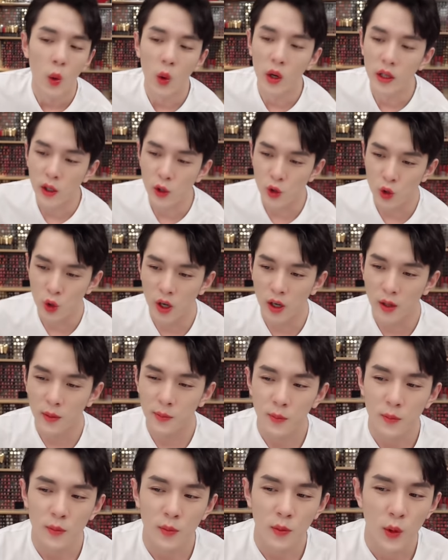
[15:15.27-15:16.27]
我跟你
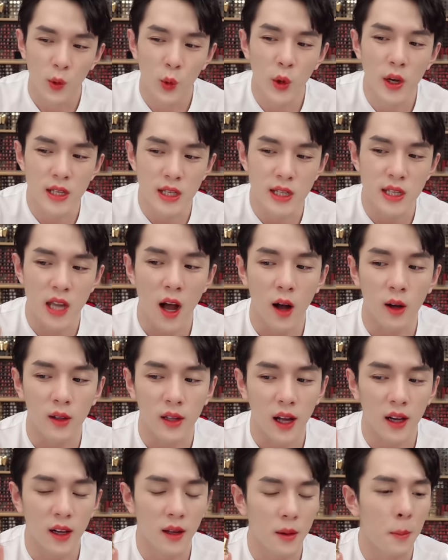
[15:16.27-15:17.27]
说，我已经想好
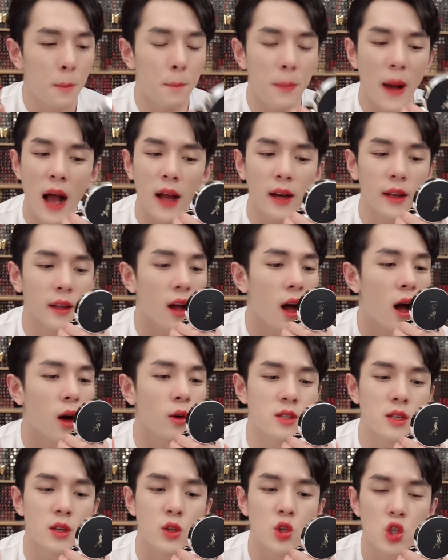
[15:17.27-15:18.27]
它了。八零
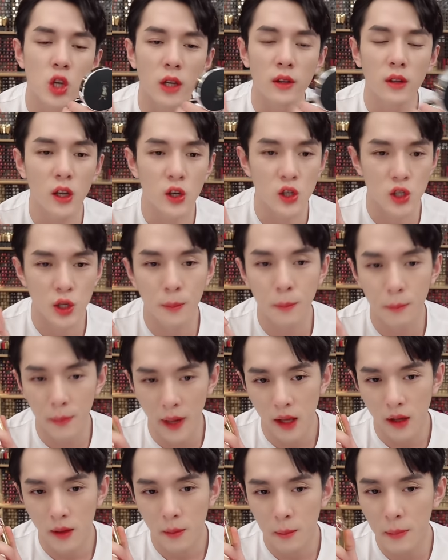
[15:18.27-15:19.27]
号色真的是
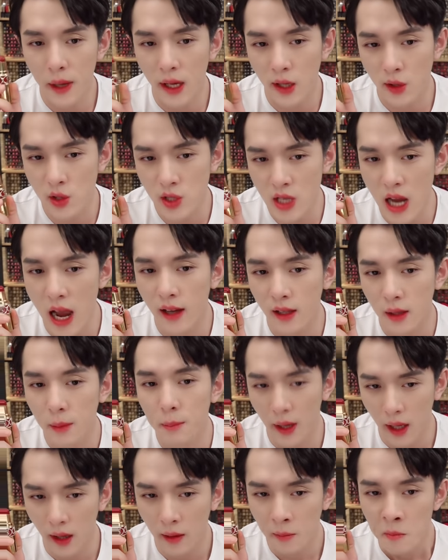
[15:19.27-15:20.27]
美美炸的
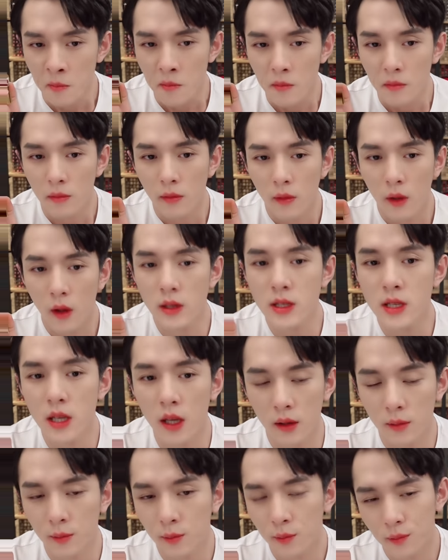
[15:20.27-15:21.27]
美，而
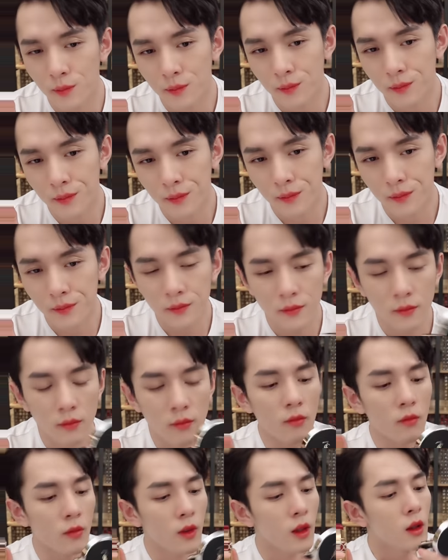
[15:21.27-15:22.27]
且
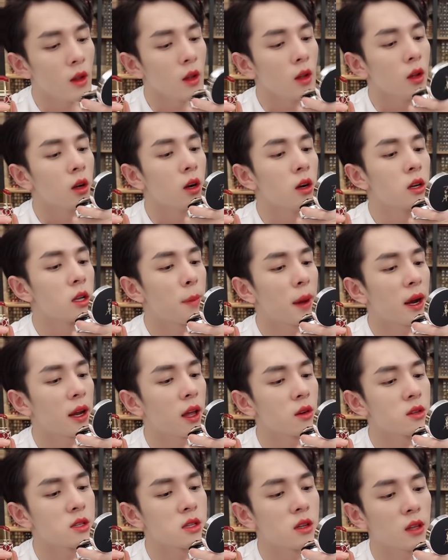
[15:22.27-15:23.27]
而且八
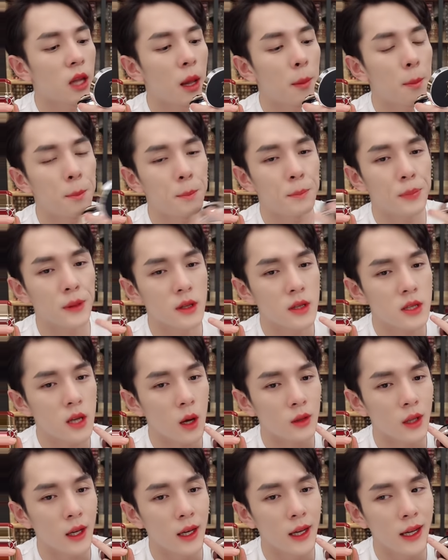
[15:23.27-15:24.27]
零号色它比
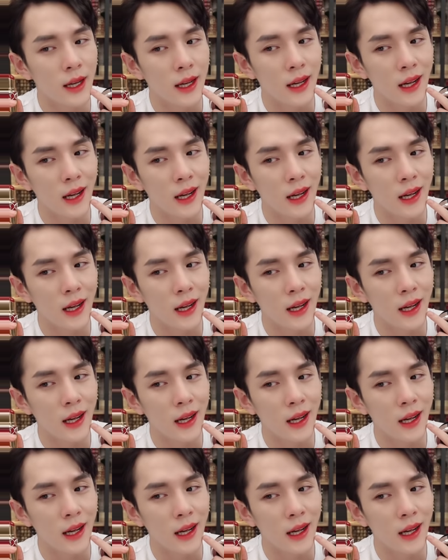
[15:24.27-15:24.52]
较的